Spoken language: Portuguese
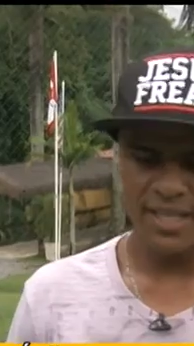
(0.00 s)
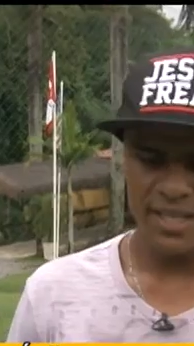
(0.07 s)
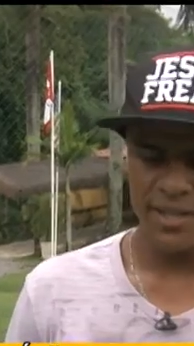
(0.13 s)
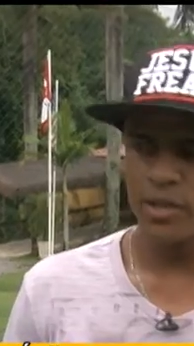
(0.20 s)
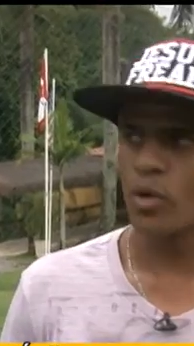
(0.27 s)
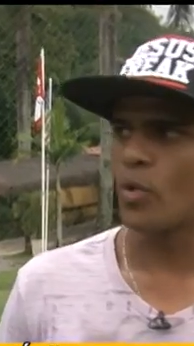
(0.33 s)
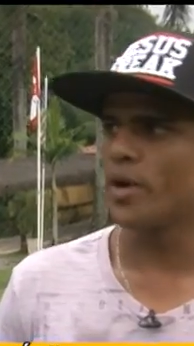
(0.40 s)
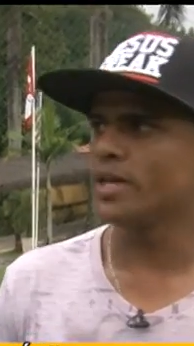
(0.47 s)

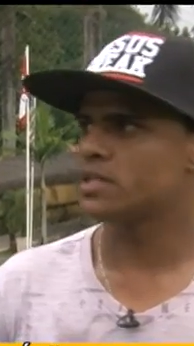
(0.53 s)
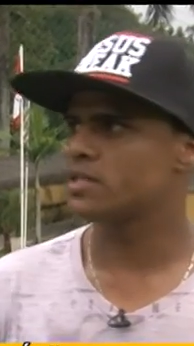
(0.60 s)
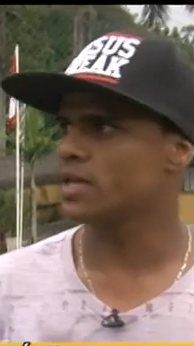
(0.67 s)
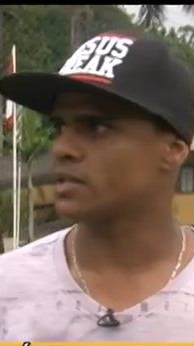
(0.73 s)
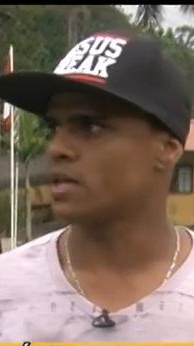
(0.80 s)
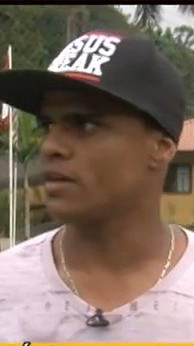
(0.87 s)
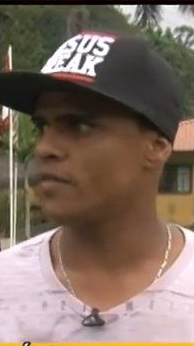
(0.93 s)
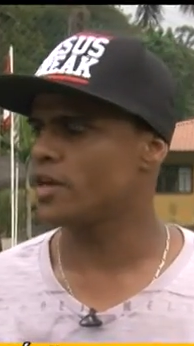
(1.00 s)
E eu conheci
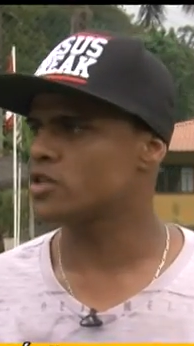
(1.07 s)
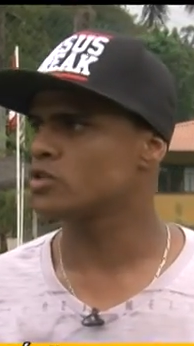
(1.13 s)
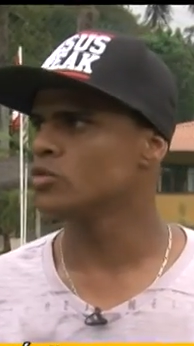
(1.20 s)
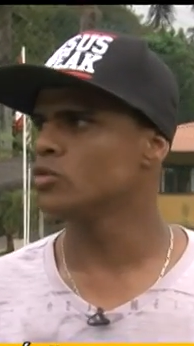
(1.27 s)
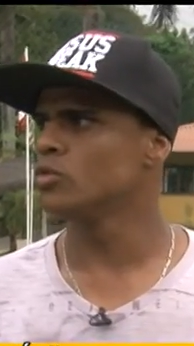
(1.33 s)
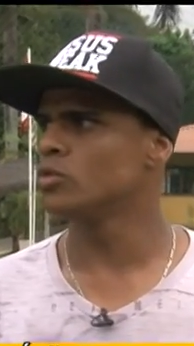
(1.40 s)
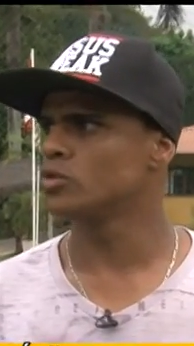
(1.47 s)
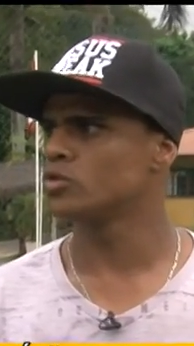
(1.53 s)
através de
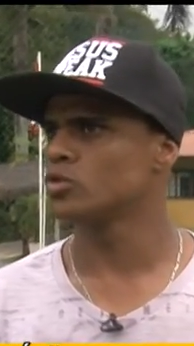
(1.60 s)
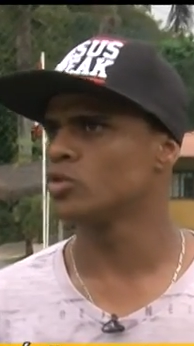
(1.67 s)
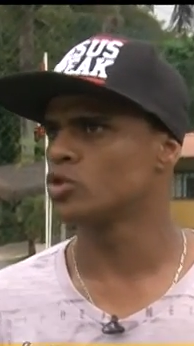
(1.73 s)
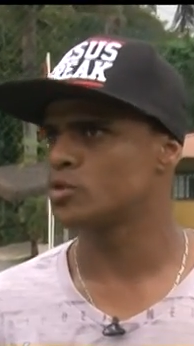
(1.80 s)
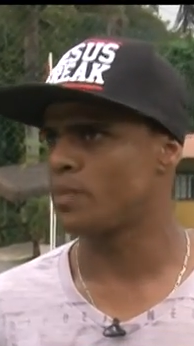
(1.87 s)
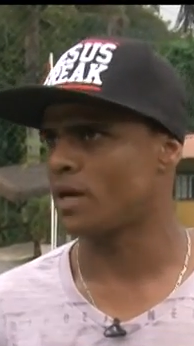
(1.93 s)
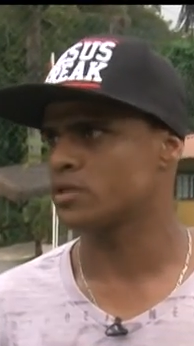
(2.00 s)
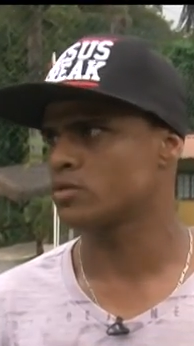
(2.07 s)
um, de um
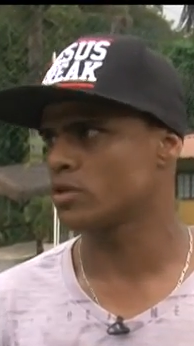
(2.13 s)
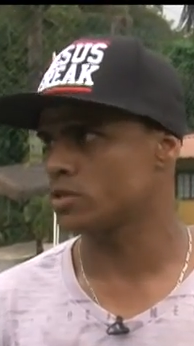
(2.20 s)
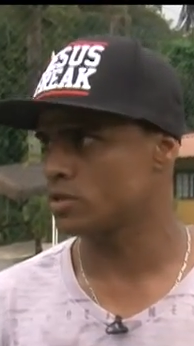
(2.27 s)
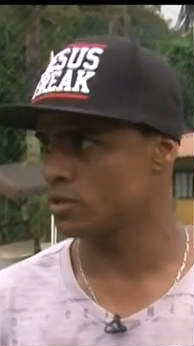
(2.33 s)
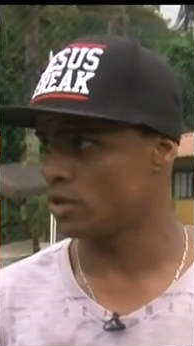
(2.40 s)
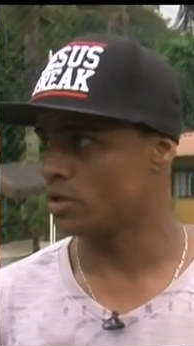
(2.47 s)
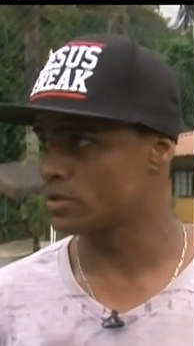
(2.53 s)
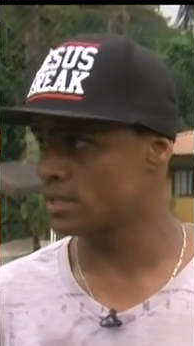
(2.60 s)
dos
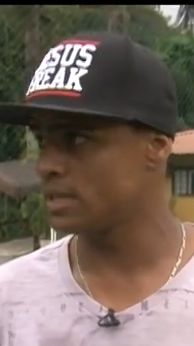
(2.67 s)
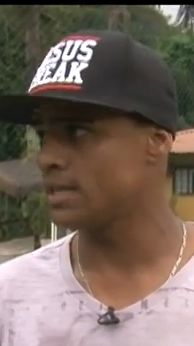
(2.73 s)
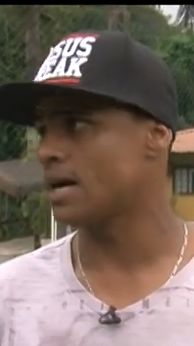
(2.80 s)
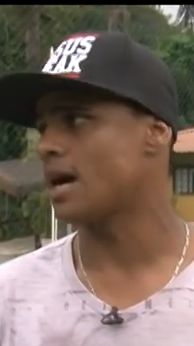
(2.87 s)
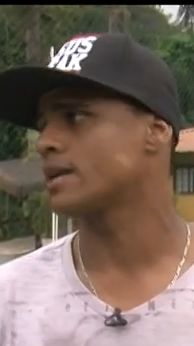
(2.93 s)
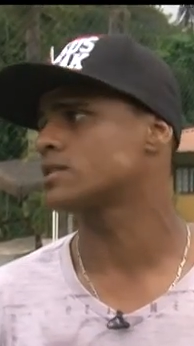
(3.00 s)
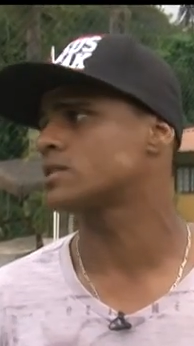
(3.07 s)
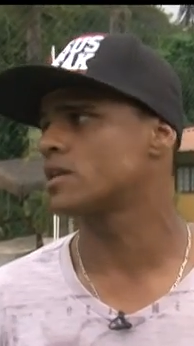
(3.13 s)
pastores
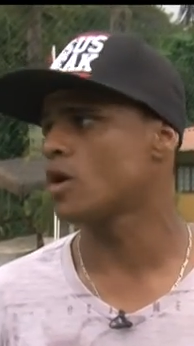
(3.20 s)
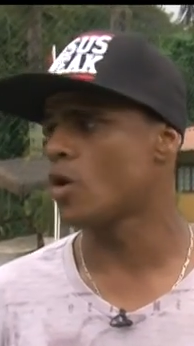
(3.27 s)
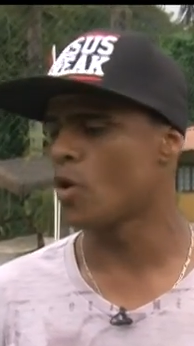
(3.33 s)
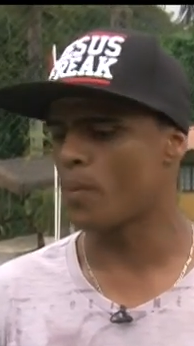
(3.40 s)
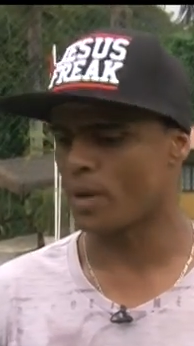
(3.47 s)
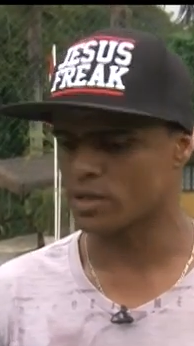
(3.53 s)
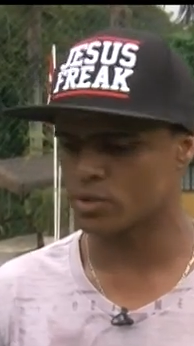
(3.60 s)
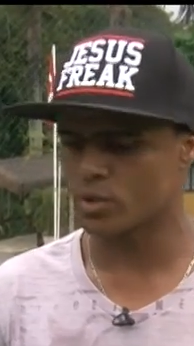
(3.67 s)
auxiliares, que é
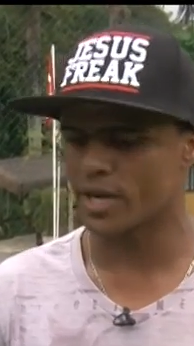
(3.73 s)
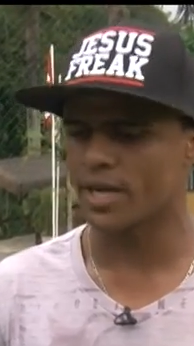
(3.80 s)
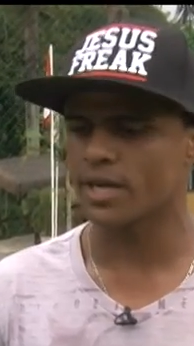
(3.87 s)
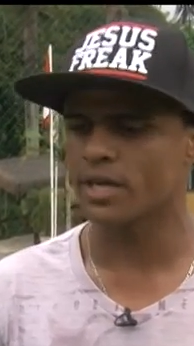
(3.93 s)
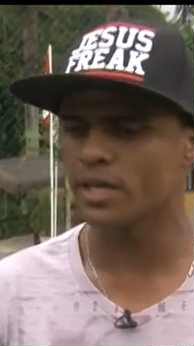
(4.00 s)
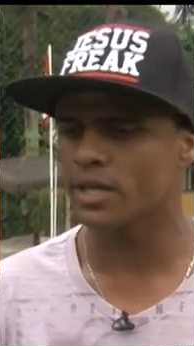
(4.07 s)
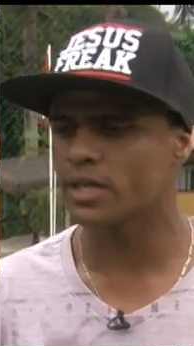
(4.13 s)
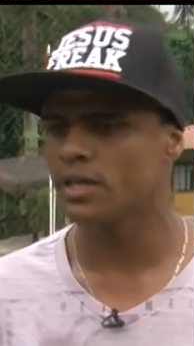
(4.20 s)
o pastor
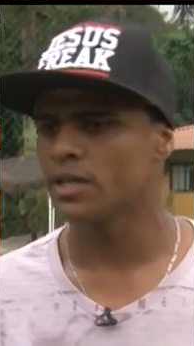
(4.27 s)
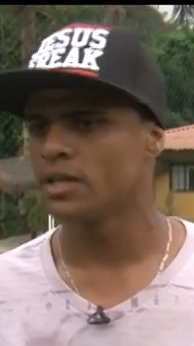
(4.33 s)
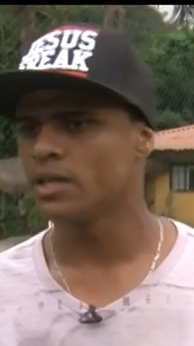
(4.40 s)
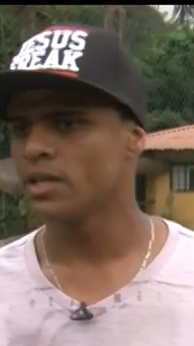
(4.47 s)
Henrique,